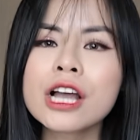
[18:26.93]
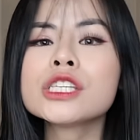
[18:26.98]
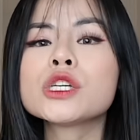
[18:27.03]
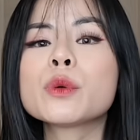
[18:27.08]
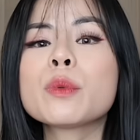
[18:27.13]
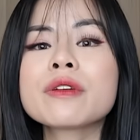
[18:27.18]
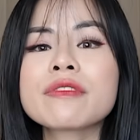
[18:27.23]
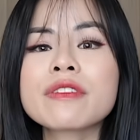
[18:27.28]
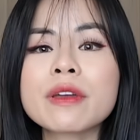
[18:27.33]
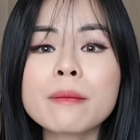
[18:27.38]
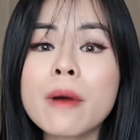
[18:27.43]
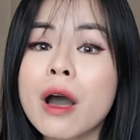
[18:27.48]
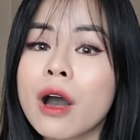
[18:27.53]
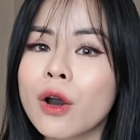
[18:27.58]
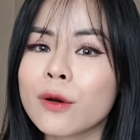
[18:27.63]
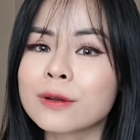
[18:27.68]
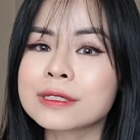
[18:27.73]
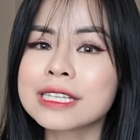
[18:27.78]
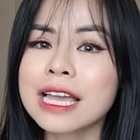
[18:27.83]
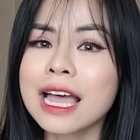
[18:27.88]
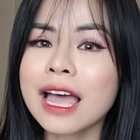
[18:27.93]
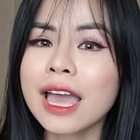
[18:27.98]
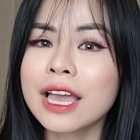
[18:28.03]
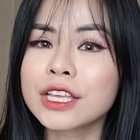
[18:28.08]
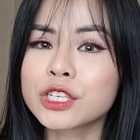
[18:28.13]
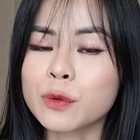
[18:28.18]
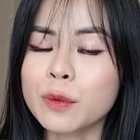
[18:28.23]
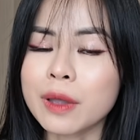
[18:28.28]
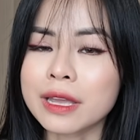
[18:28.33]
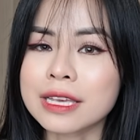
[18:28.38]
chúng mình phải bỏ khẩu trang này
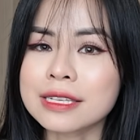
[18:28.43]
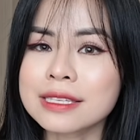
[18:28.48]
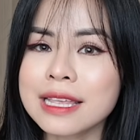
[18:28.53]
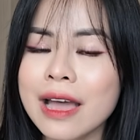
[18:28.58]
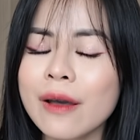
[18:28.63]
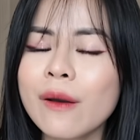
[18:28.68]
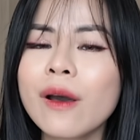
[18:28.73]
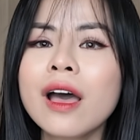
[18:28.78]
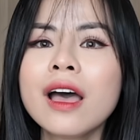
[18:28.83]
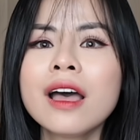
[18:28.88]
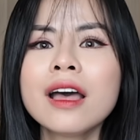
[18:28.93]
chụp ảnh thì sao